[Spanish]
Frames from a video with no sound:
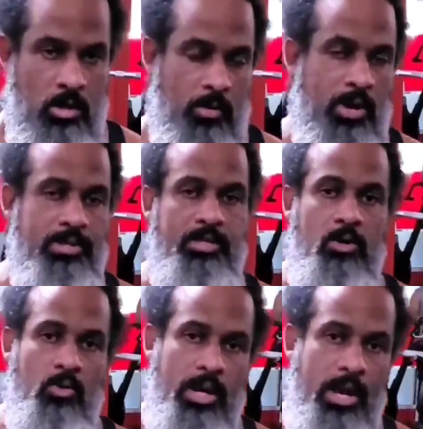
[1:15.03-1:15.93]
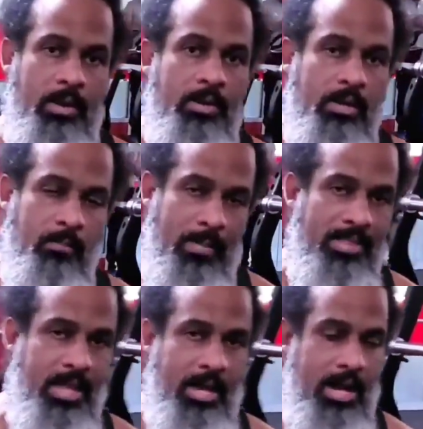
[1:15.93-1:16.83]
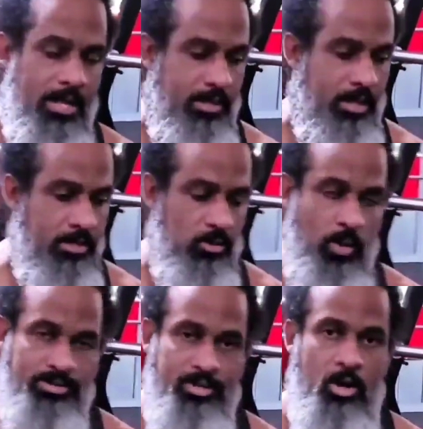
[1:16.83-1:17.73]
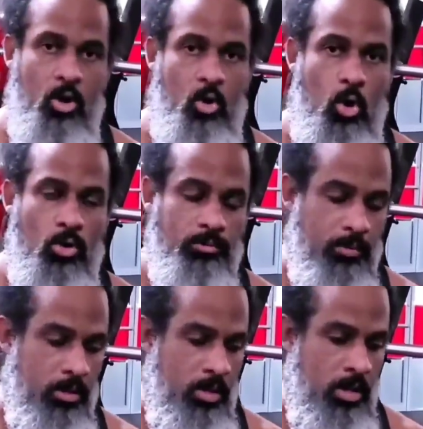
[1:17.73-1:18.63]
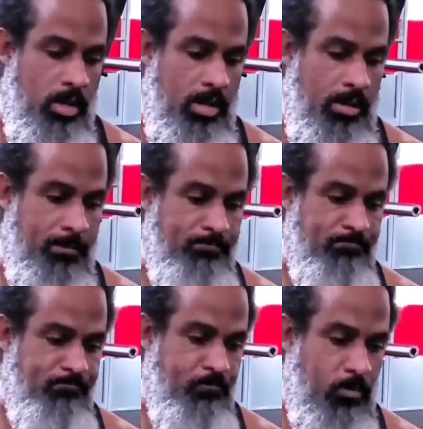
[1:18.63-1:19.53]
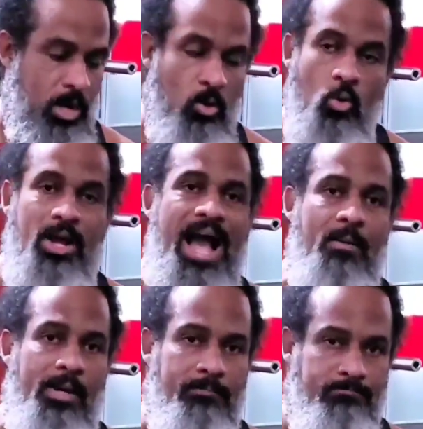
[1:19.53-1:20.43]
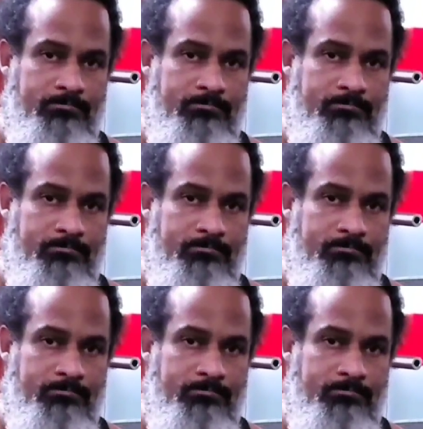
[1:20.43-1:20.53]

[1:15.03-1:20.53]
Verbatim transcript: Lo mejor es hacerlo con unas bandas elásticas o hacerlo con em, un cable,